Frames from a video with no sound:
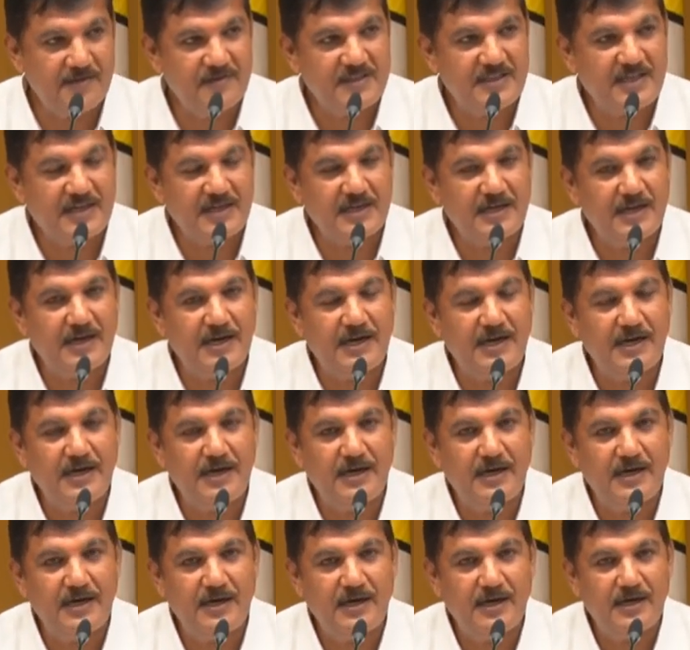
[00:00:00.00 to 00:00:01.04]
ఏ విధంగా
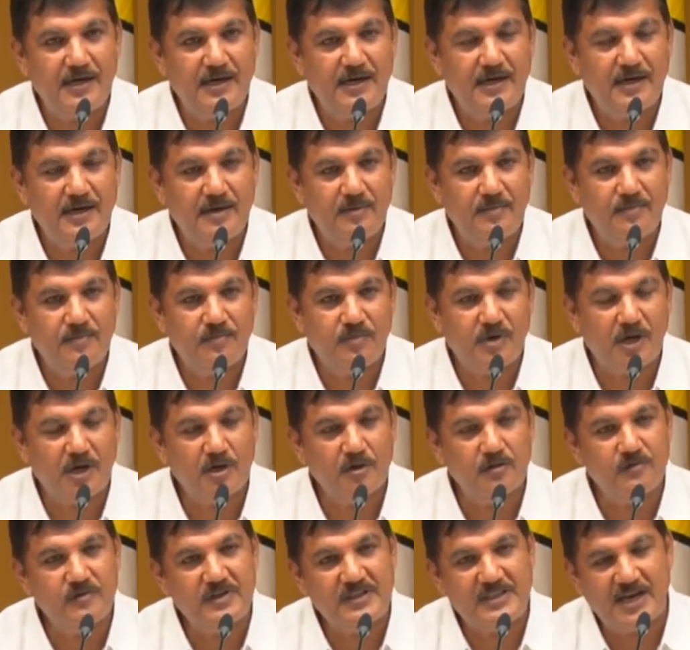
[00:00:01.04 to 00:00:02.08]

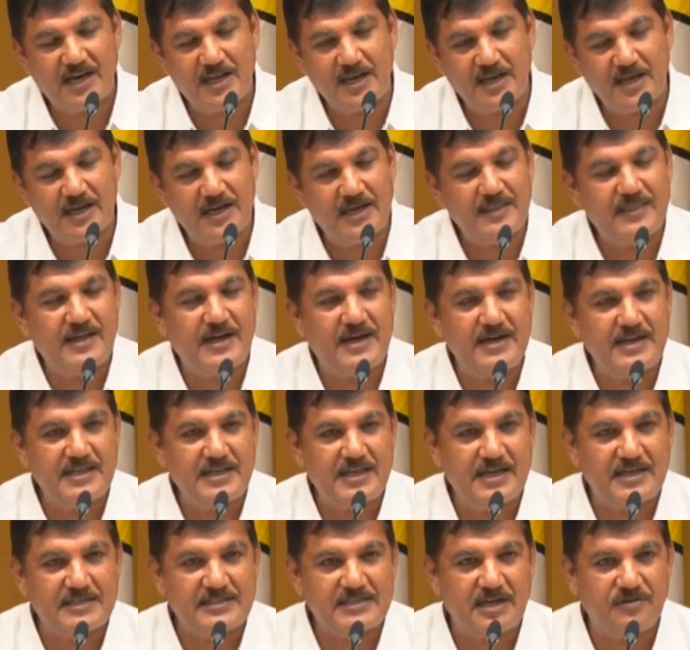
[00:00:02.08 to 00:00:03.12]
పలు విధాలుగా
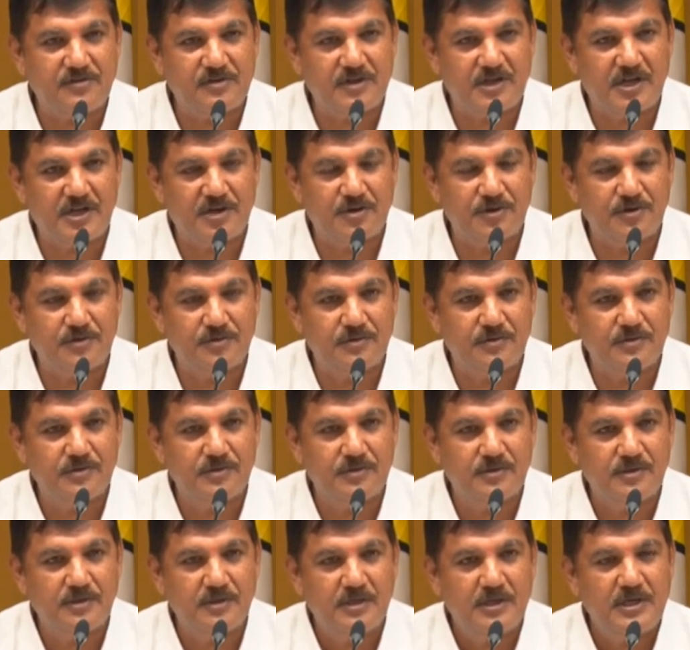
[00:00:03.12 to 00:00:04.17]
దాడి చేస్తూ ఉన్నారో
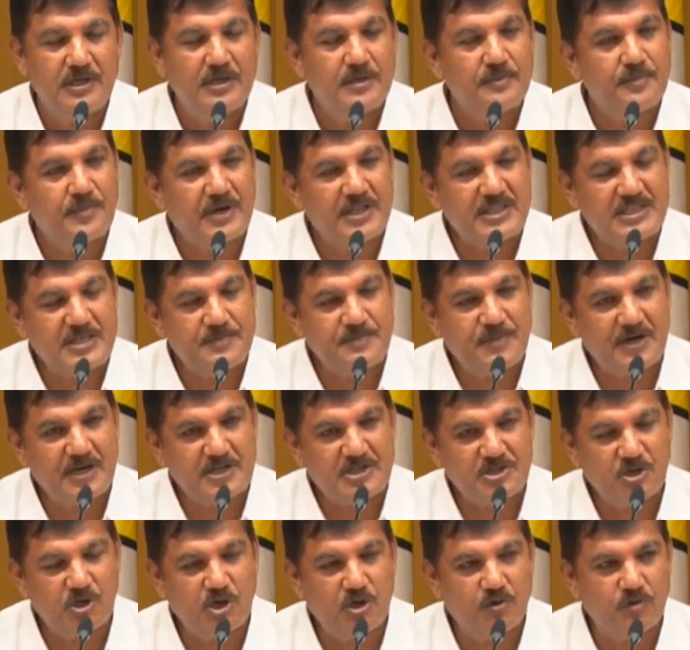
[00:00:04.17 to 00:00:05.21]

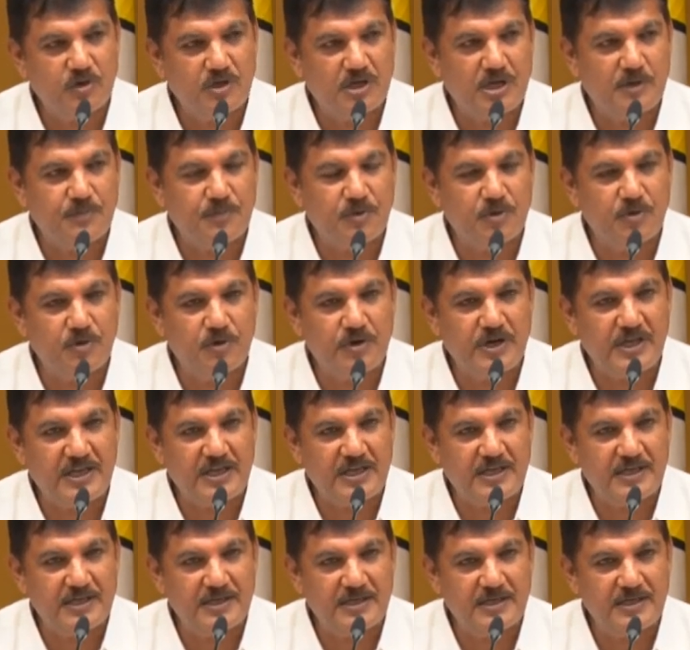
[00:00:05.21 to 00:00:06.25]
ప్రతిపక్షంలో ఉన్నప్పటి
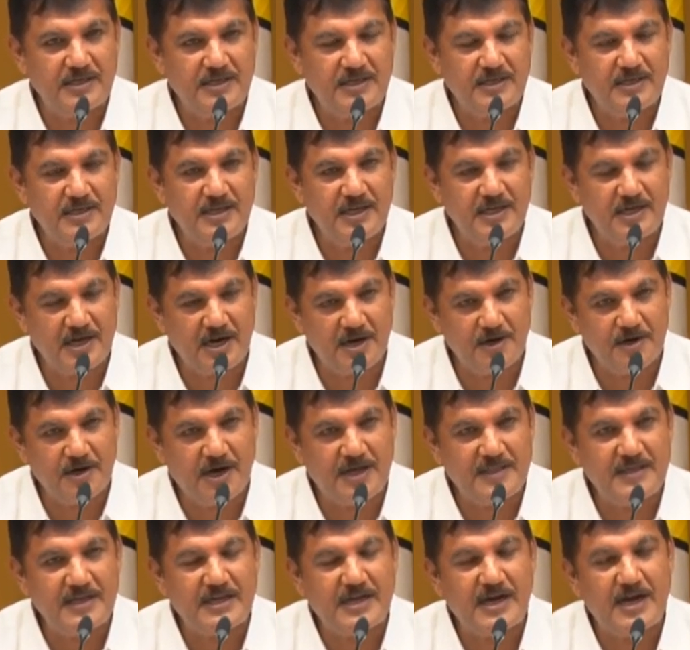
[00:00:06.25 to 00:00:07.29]
నుండి
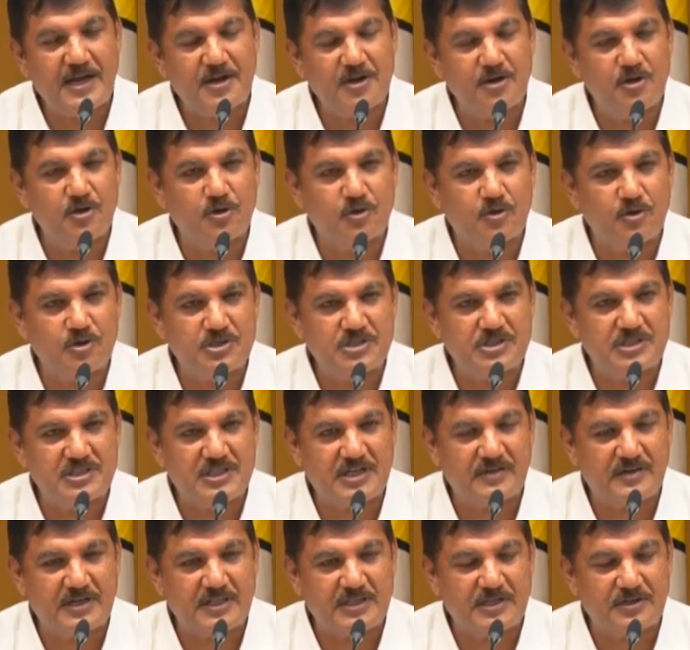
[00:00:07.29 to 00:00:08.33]
ఈనాడు అధికారంలోకి వచ్చిన
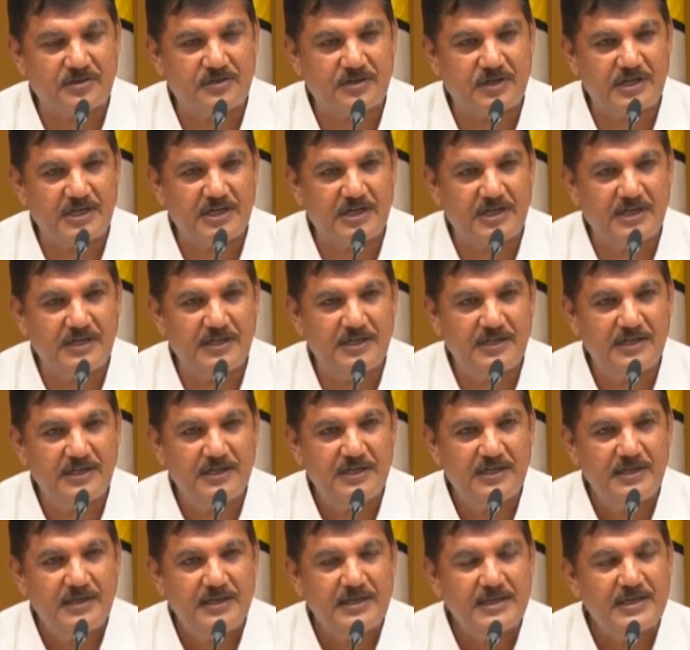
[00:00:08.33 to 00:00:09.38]
తర్వాత కూడా
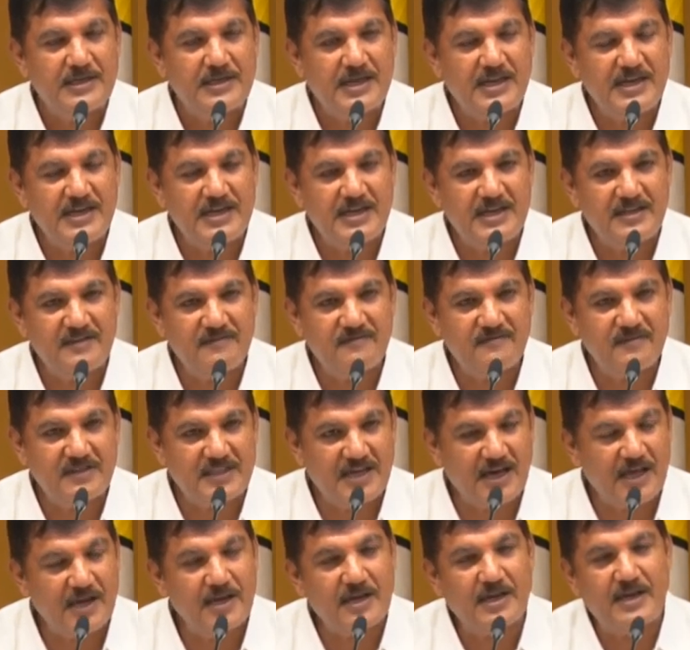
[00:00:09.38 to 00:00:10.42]
ఎన్ని
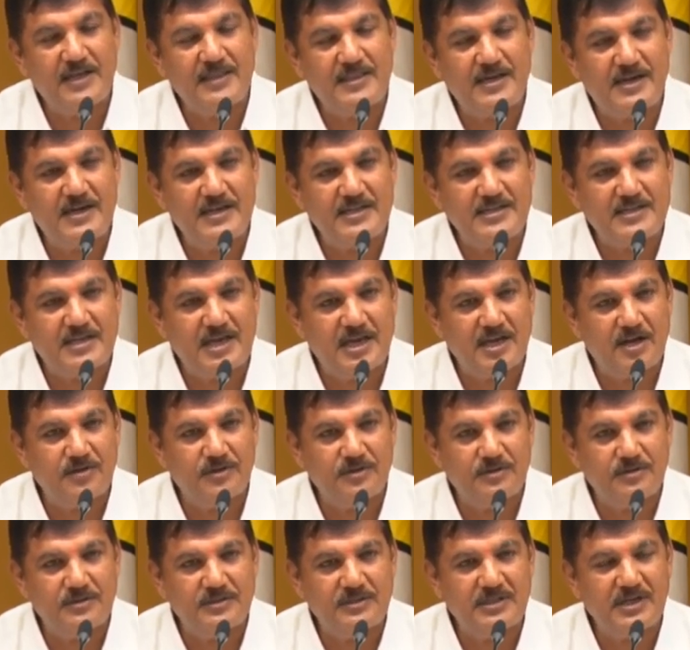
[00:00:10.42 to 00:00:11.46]
విధాలుగా దాడి
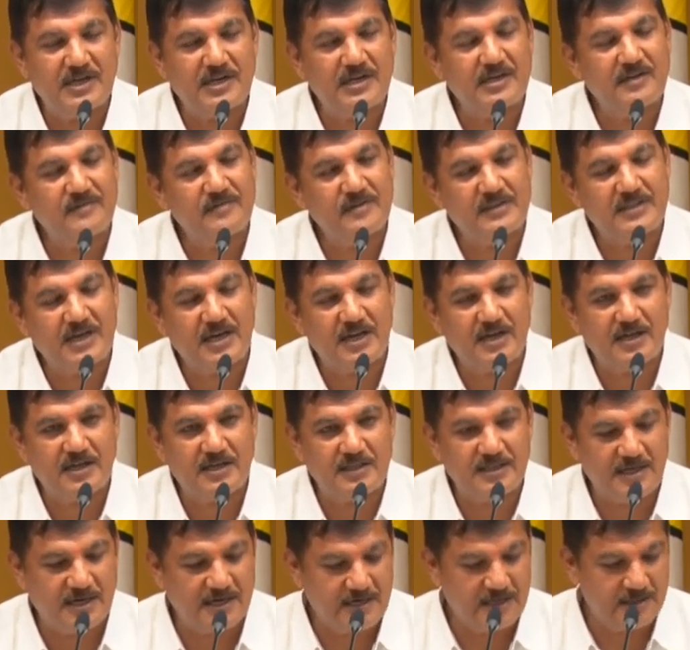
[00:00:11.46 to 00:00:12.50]
చేయాలో అన్ని
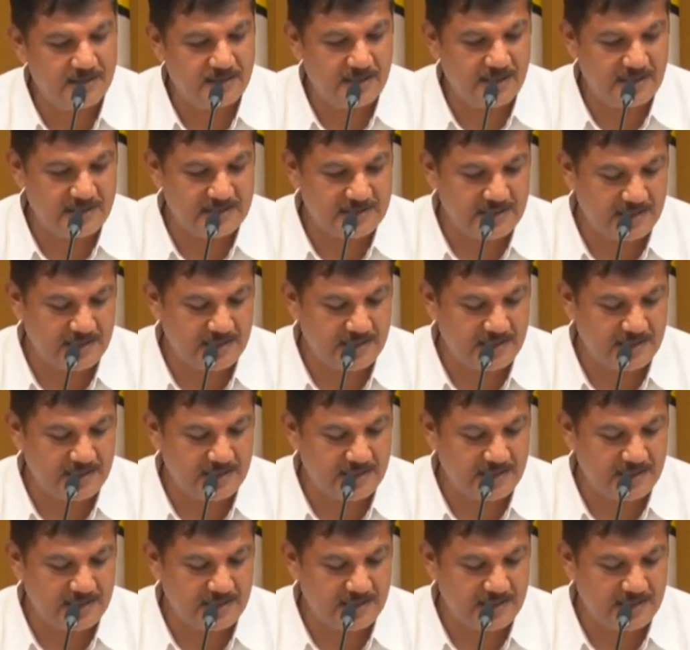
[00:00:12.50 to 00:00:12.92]
విధాలుగా దాడులు